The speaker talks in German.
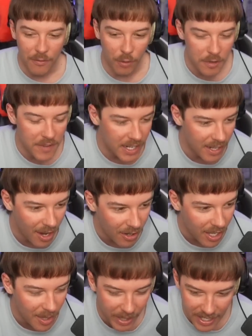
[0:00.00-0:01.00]
Wollen wir
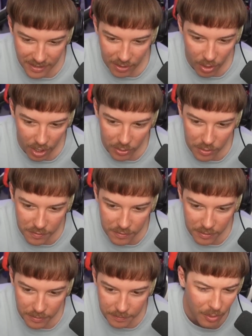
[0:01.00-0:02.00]
nachher im Restaurant
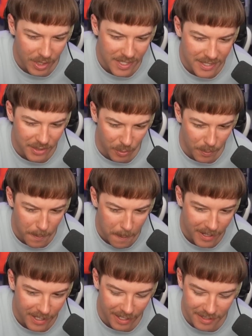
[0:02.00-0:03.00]
anrufen? Oder ist es dumm?
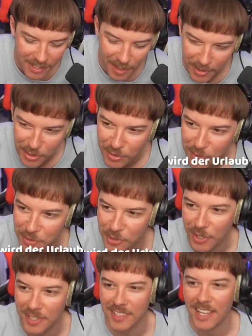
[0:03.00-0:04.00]
Klassiker bei YouTube
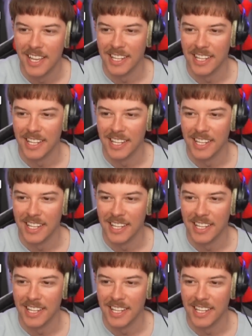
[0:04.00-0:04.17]
Shorts.